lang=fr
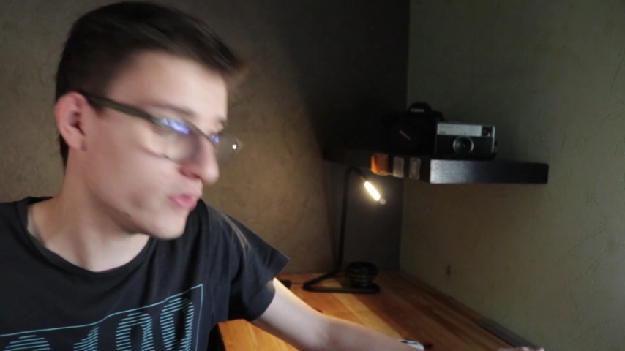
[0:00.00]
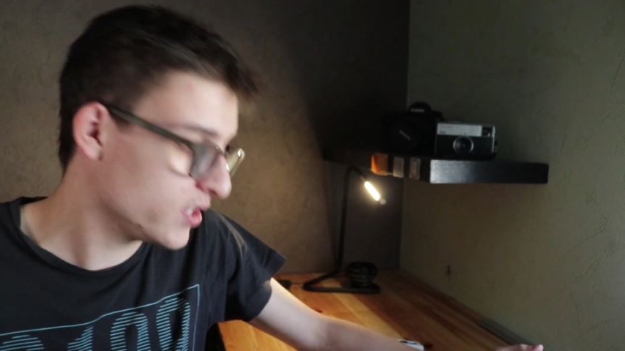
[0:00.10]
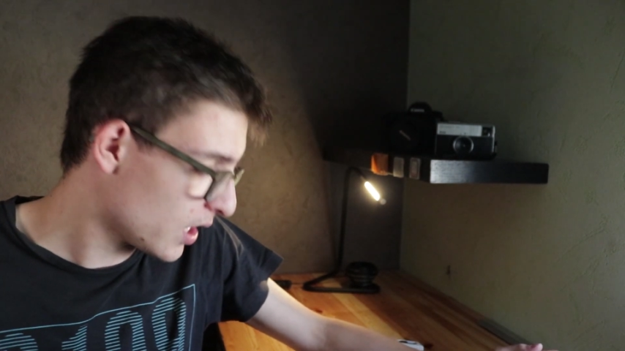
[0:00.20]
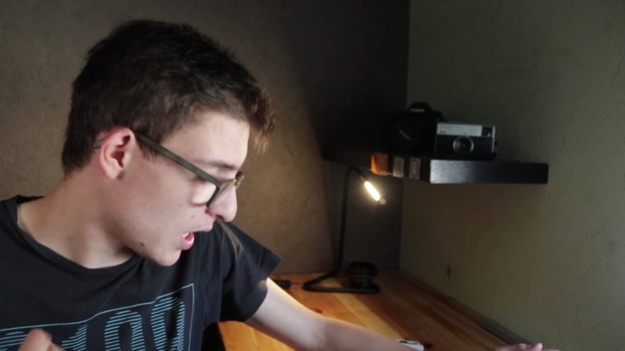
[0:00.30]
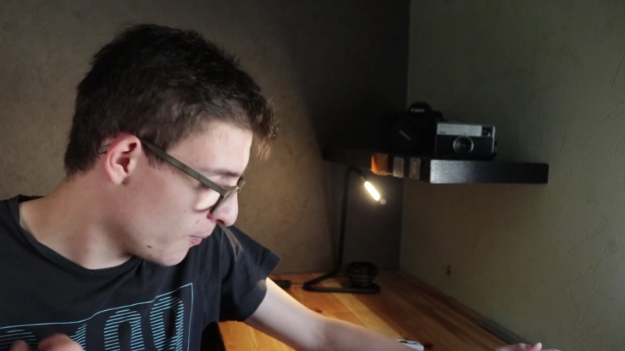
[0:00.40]

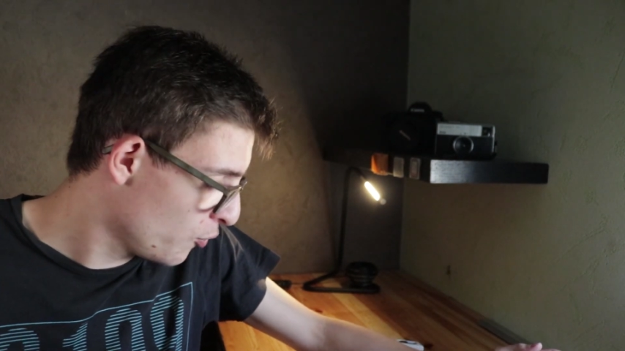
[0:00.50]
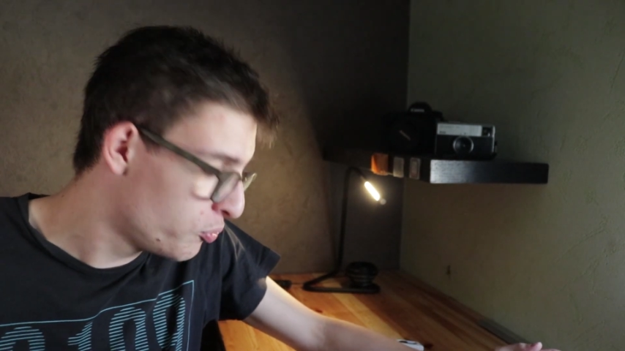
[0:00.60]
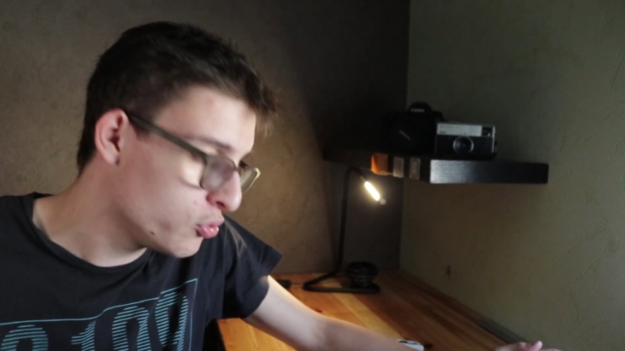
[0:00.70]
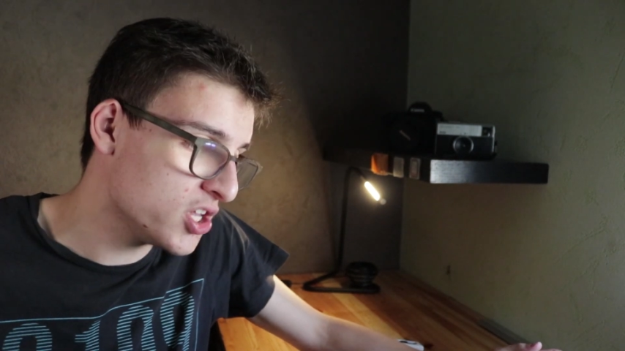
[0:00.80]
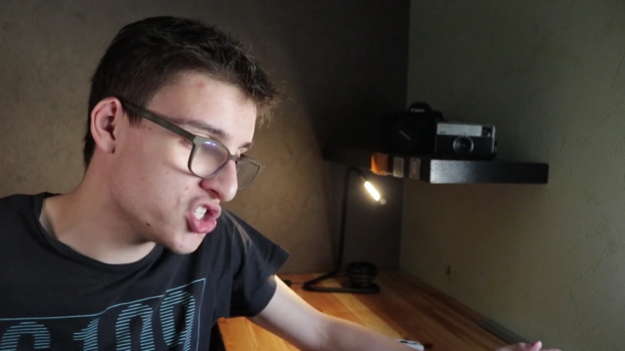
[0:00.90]
venir un
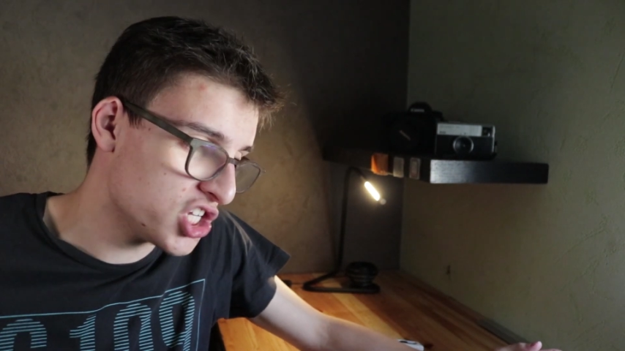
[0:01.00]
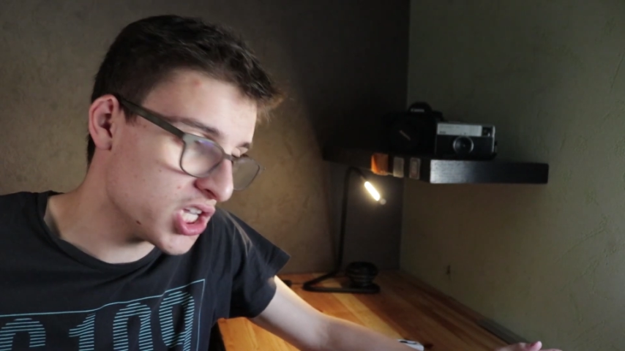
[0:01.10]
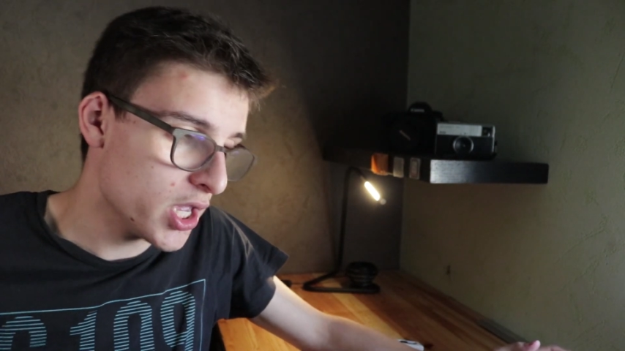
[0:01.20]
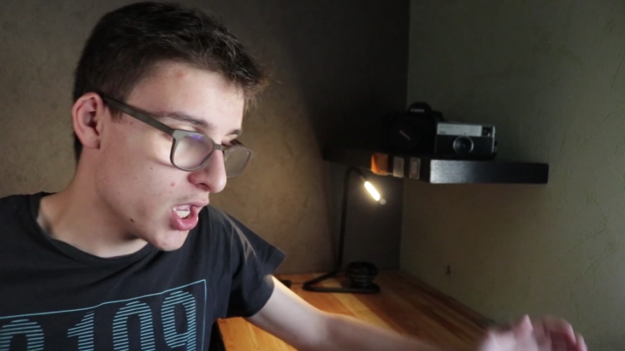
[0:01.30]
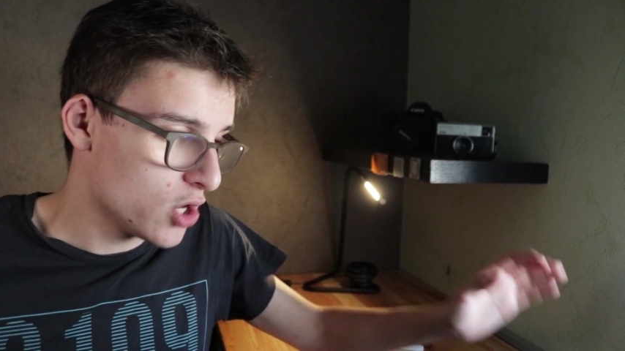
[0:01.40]
peu plus
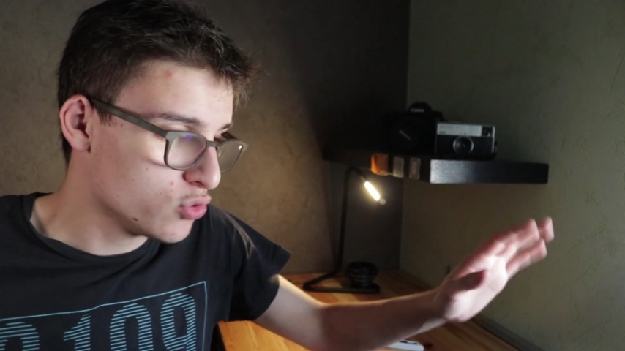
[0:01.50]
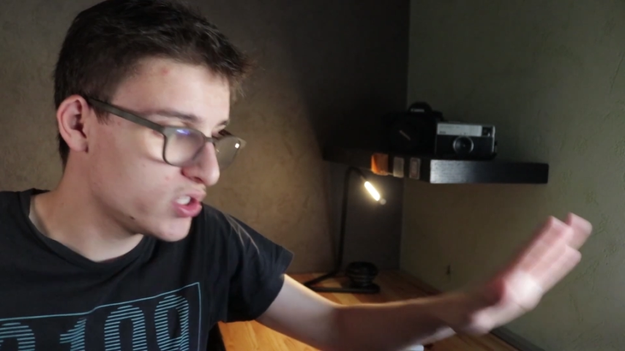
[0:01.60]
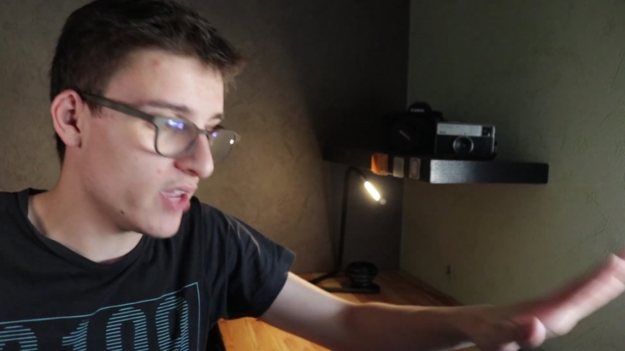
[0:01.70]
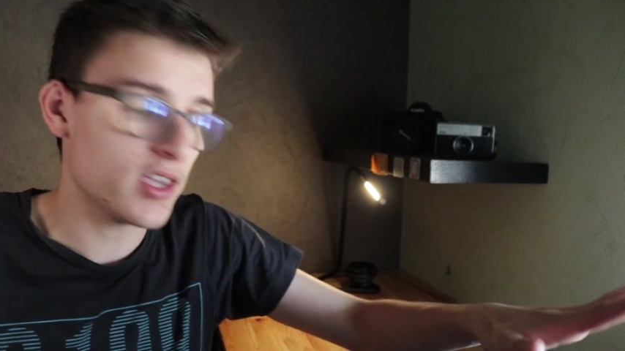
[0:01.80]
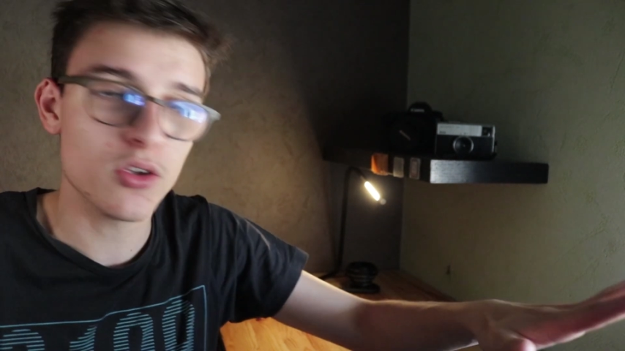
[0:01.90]
léger
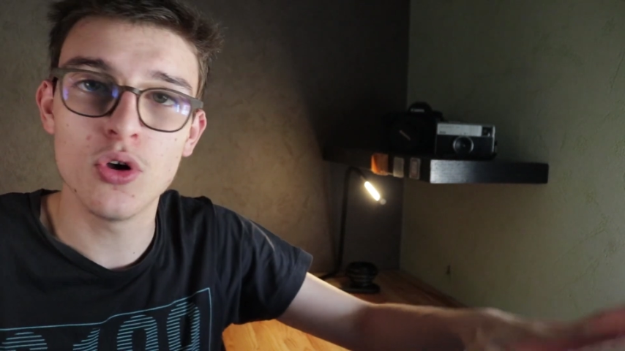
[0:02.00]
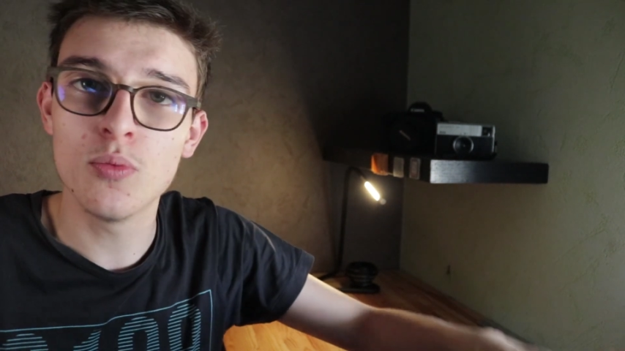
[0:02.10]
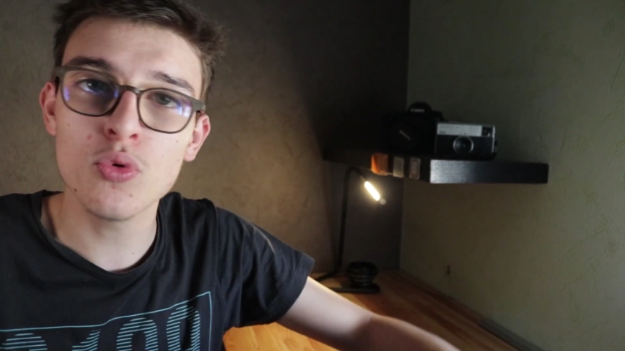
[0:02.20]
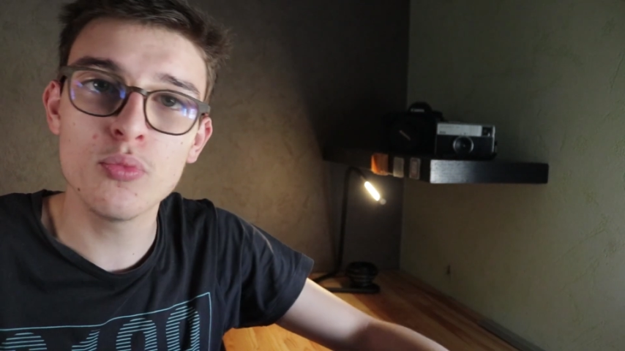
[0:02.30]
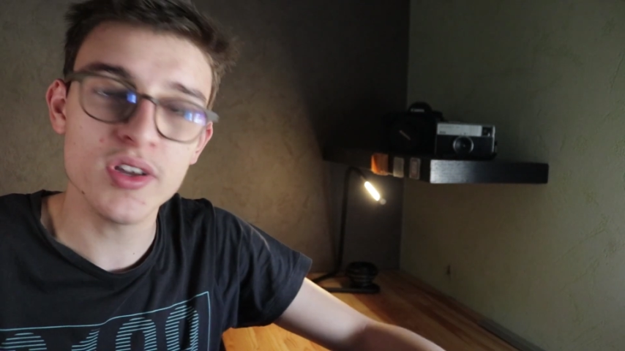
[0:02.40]
juste avec
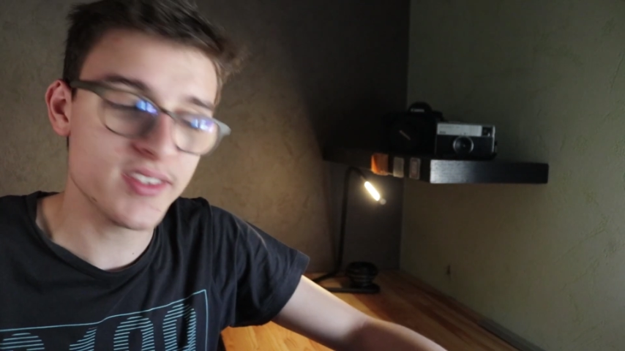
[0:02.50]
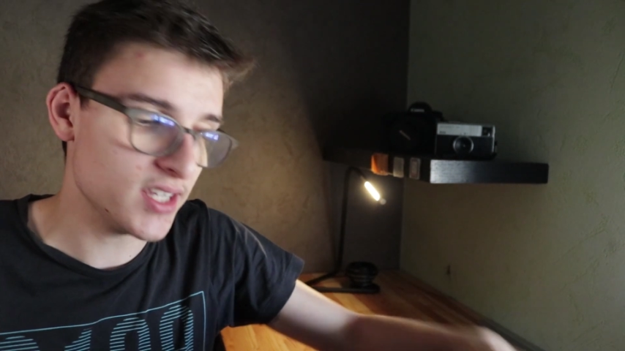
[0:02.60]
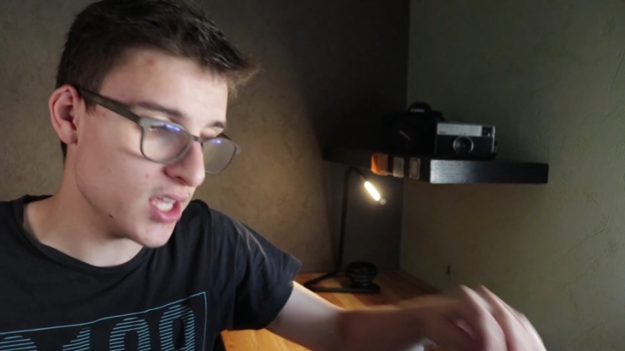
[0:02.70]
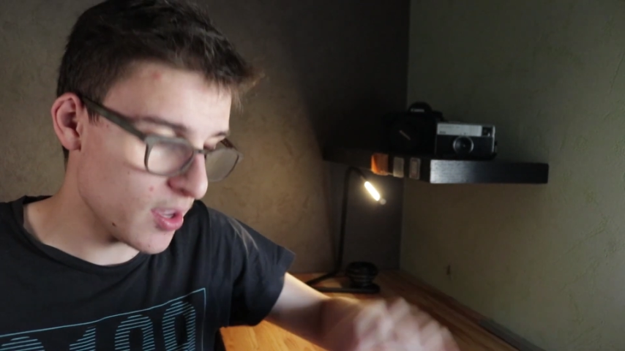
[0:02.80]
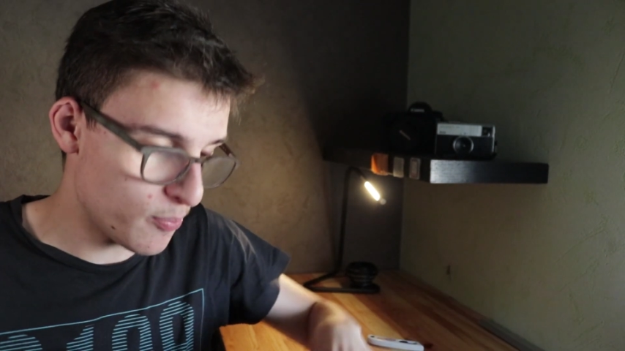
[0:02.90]
mon
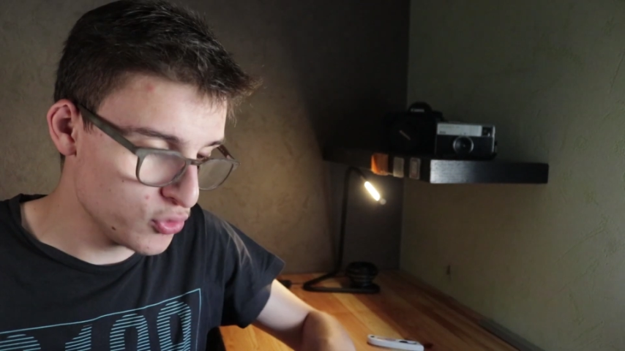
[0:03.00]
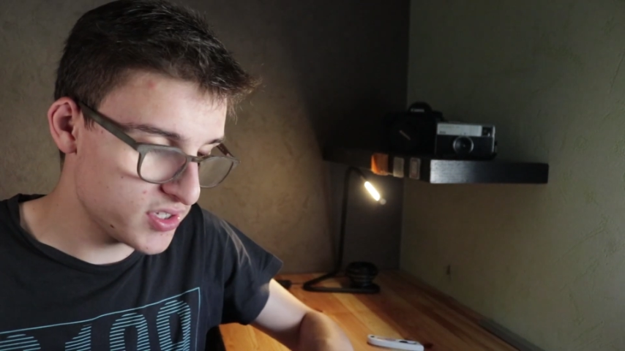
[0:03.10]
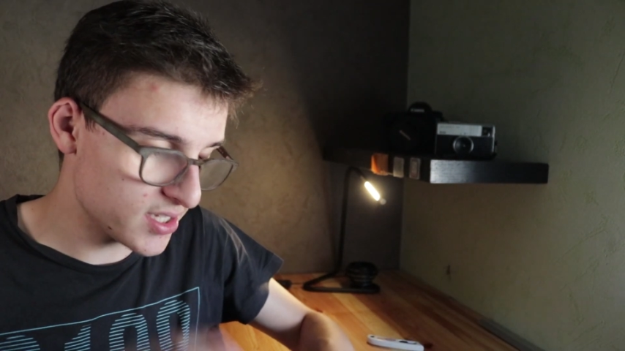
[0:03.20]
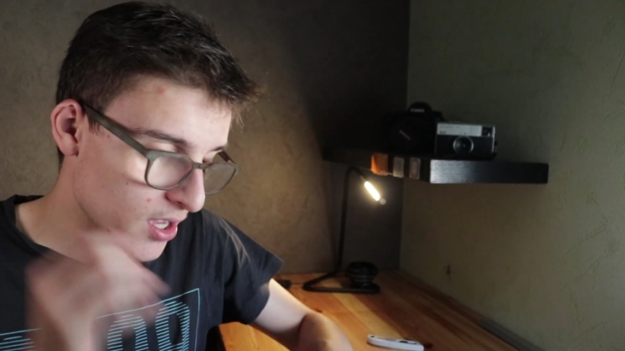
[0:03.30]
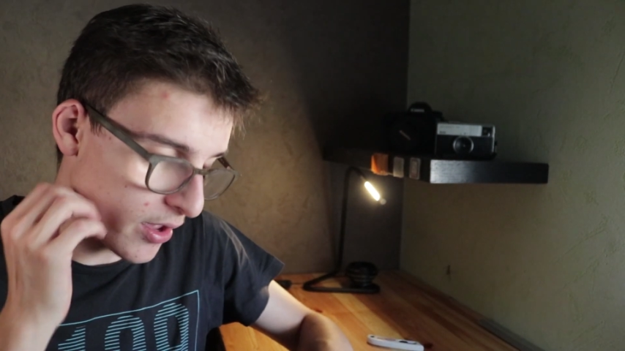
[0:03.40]
boîtier plus
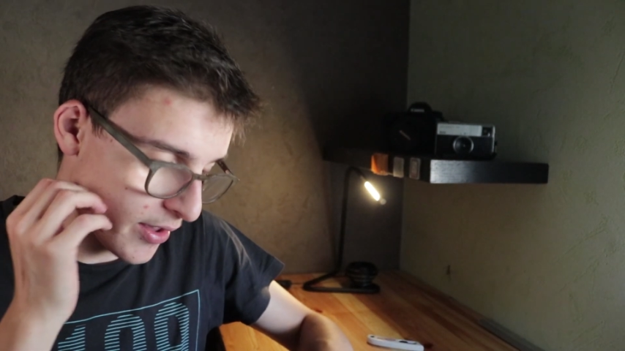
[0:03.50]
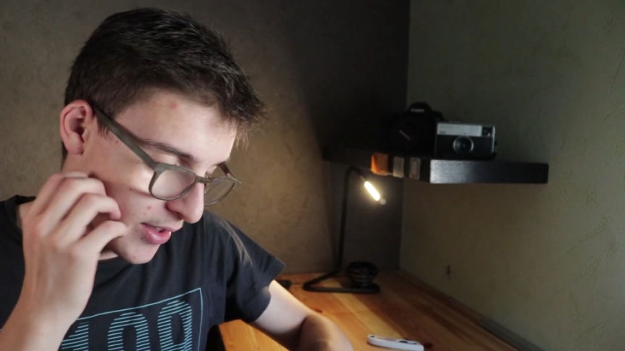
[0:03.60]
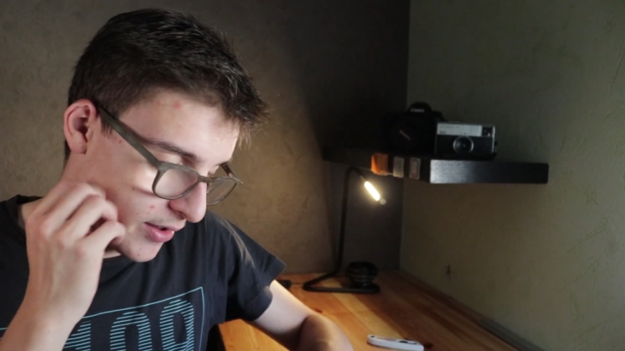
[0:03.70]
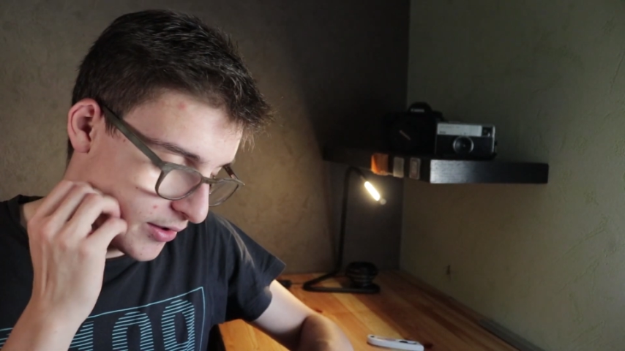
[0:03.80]
ça